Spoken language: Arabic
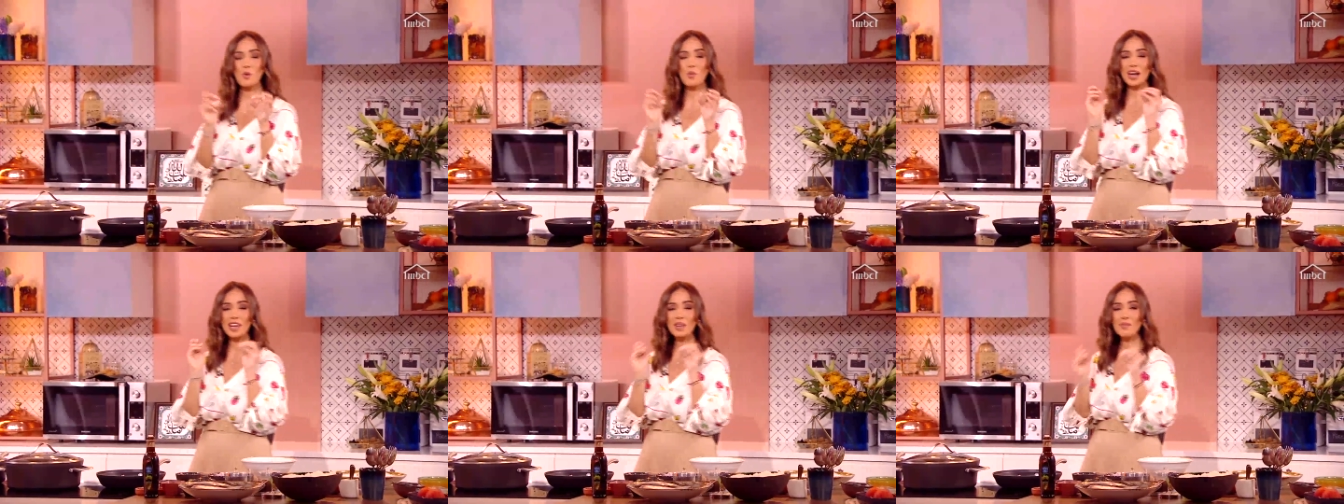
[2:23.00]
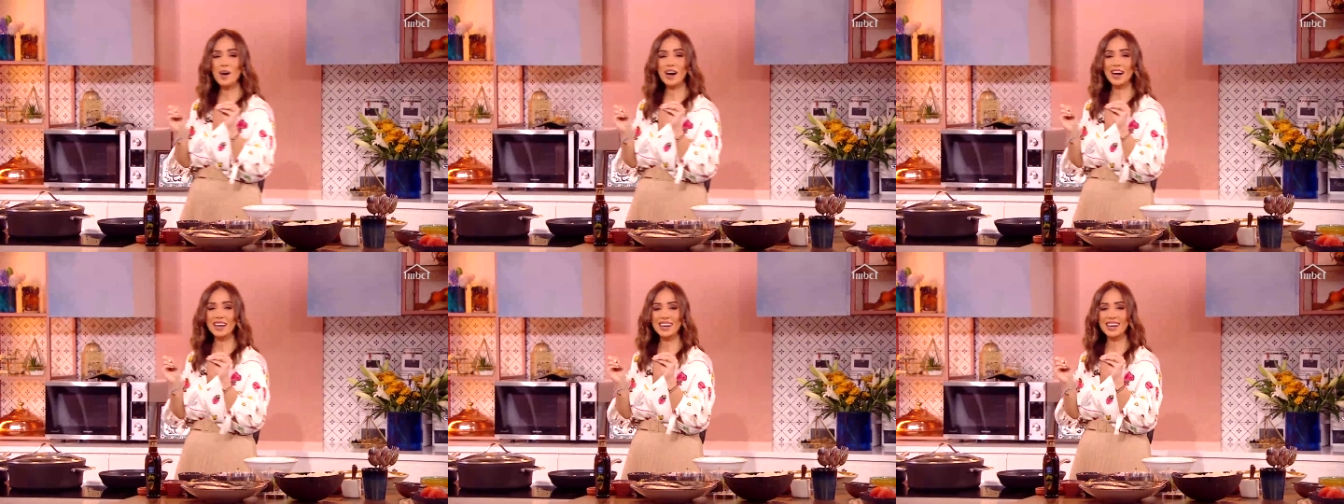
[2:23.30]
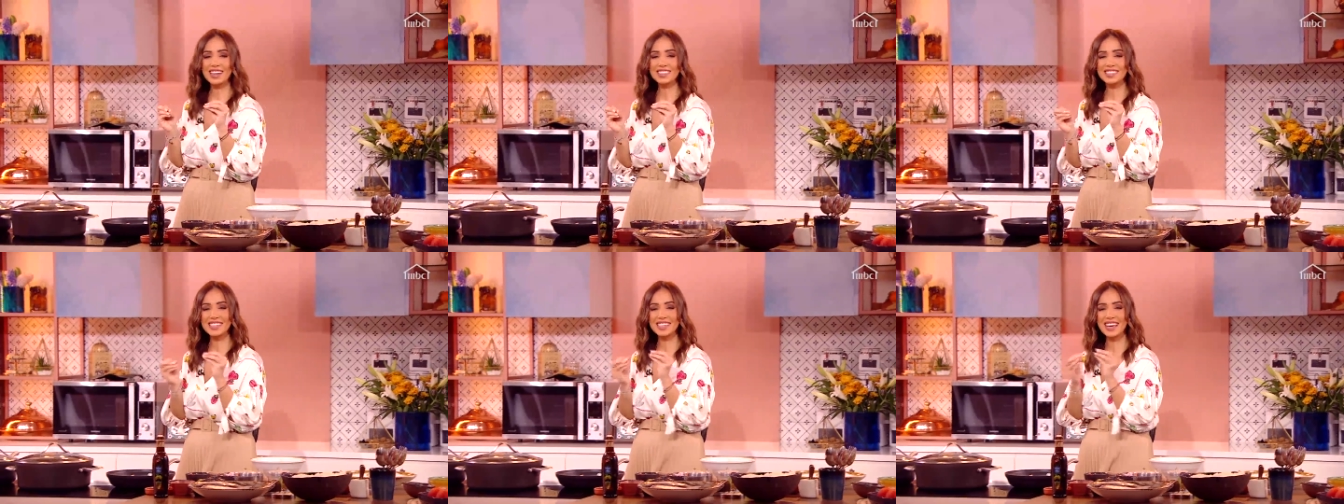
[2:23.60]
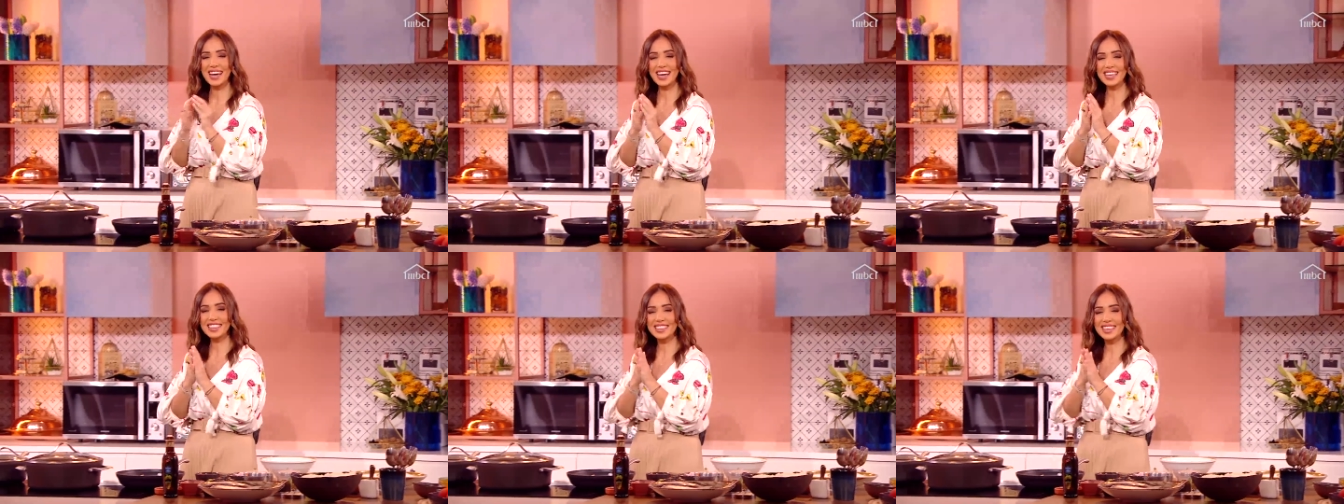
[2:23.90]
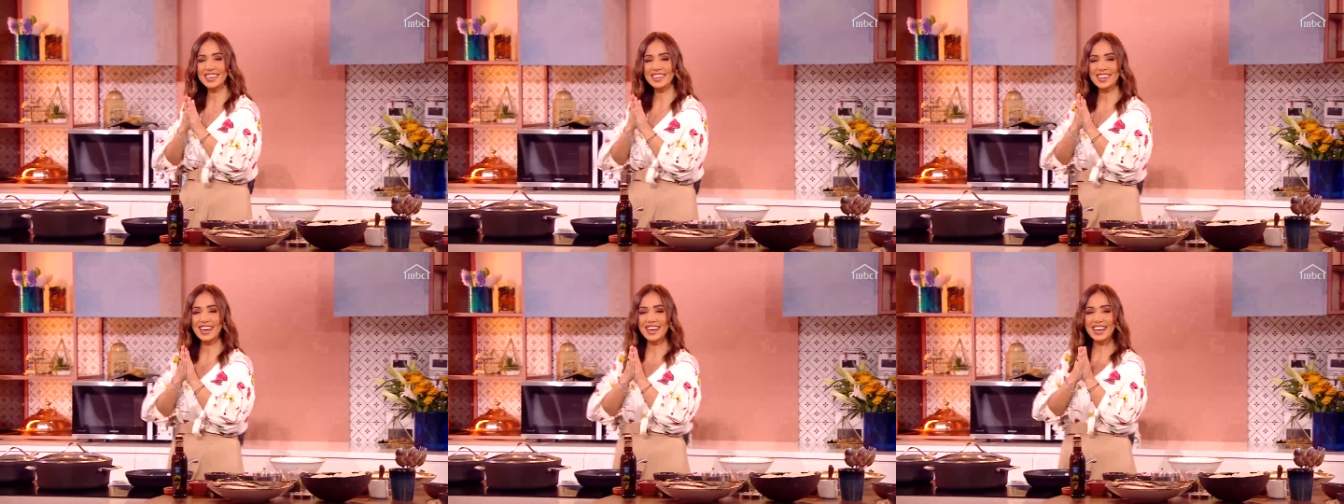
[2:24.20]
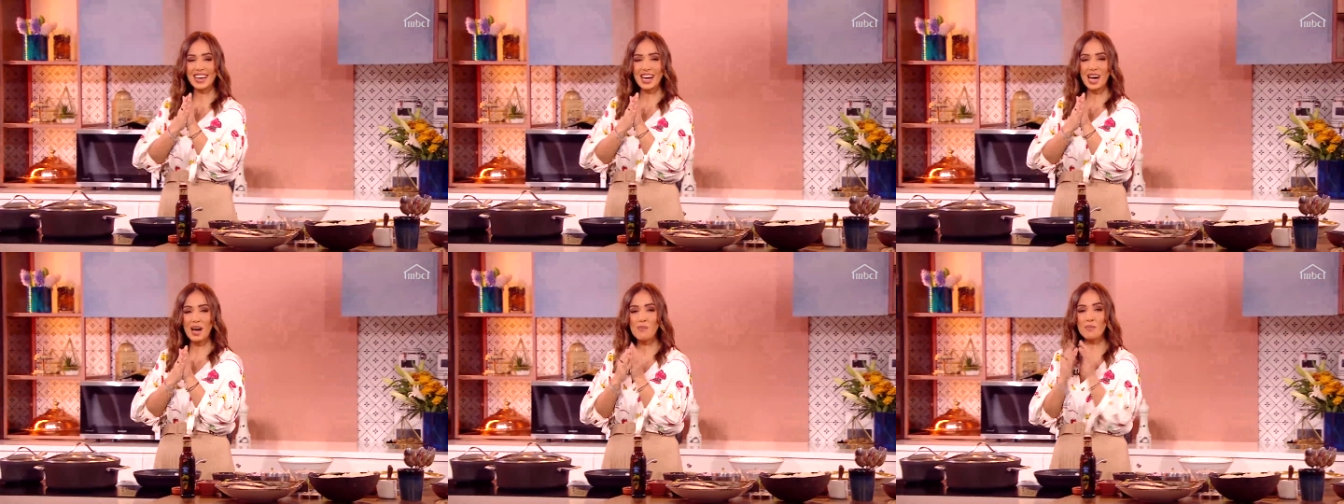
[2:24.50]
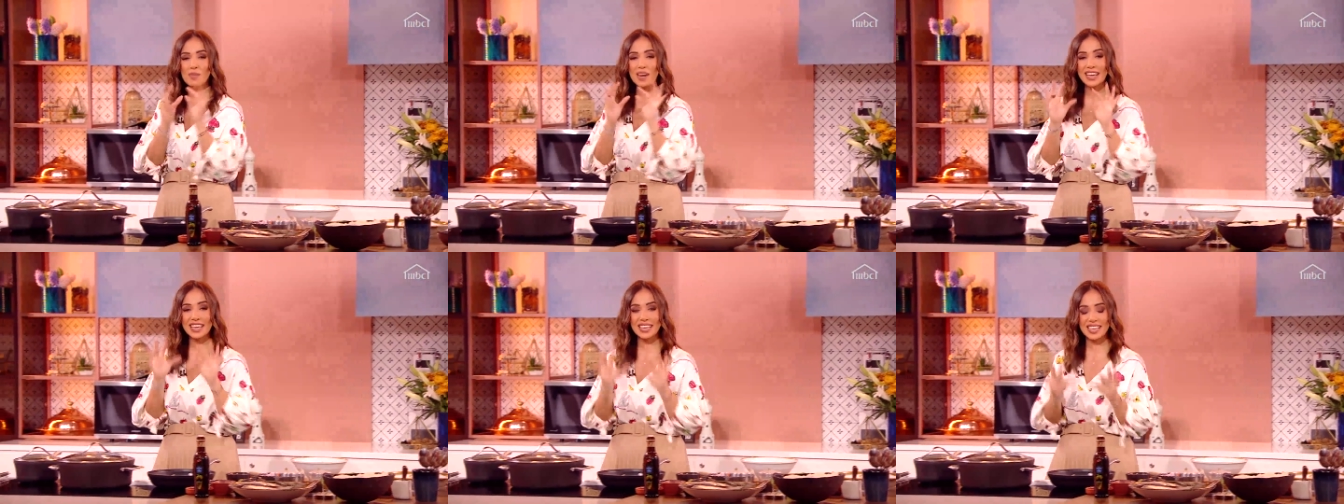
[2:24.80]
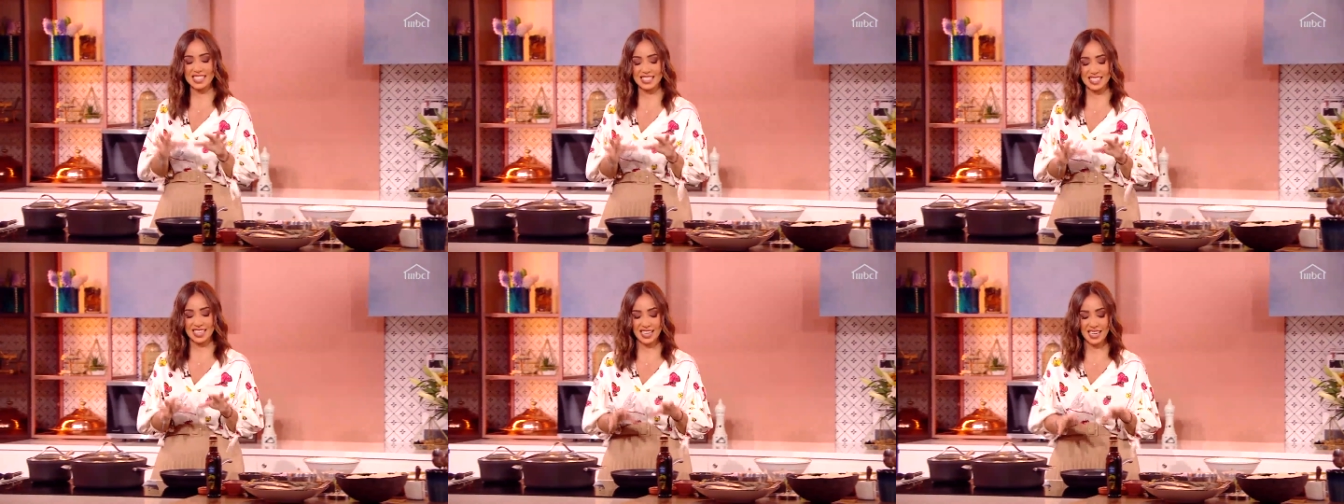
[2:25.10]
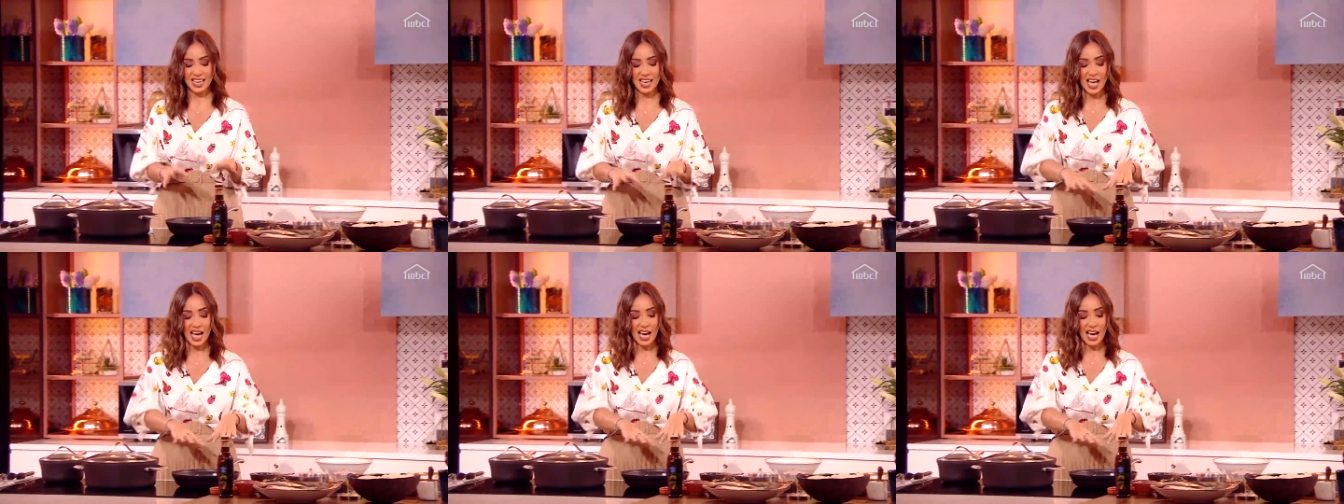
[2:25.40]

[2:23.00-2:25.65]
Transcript: ومع البهارات هيك اخذنا النكهه مركزه